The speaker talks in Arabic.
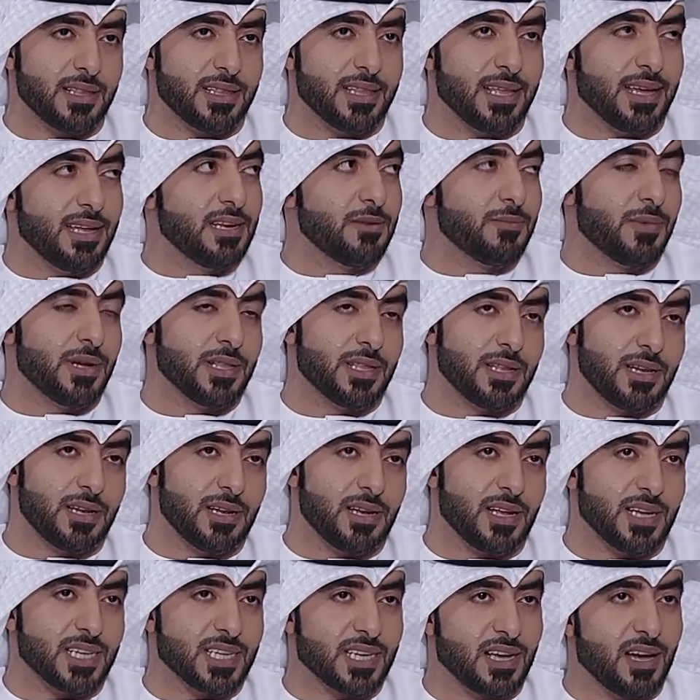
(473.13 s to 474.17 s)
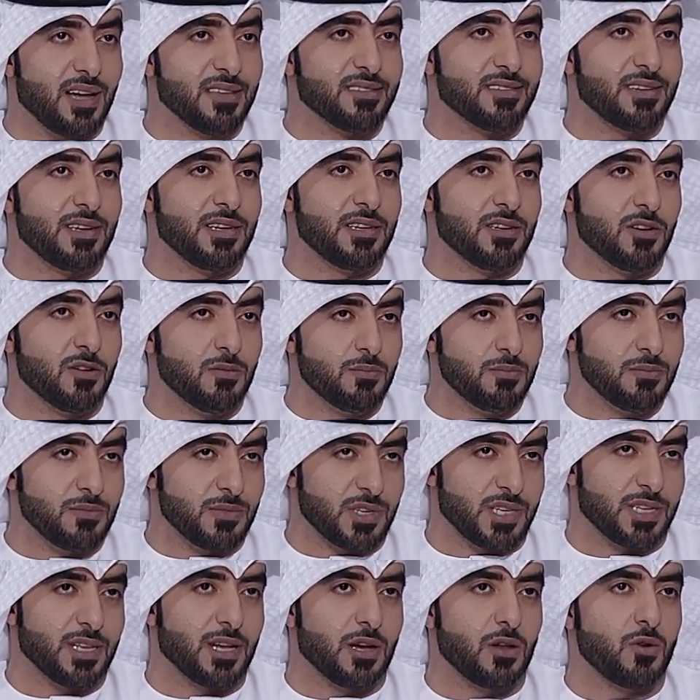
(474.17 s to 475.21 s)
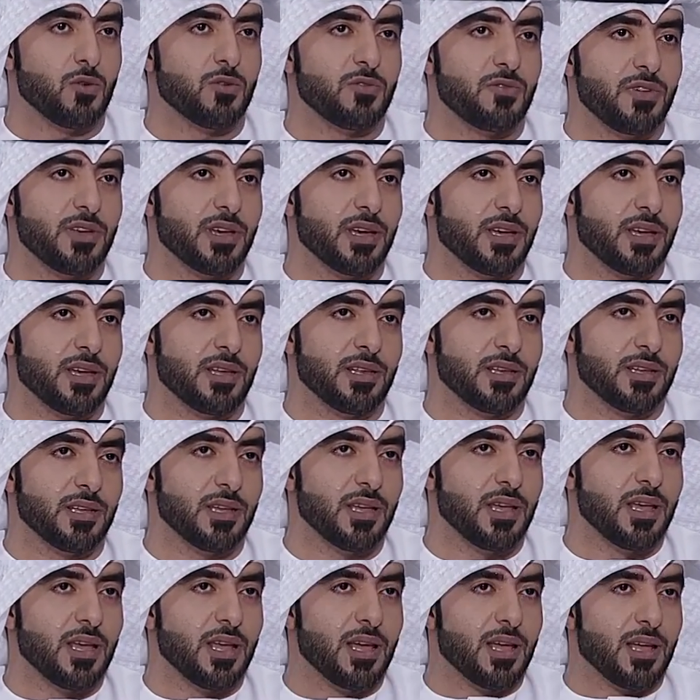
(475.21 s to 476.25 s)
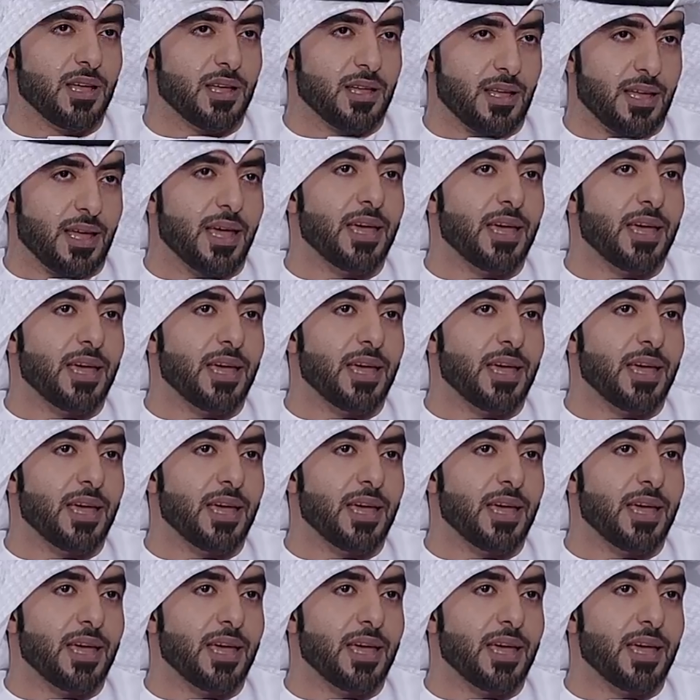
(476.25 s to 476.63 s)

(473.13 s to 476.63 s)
تعليمات الاشخاص اللي هم يشتغلون فيها نعم. يعني. تاسيس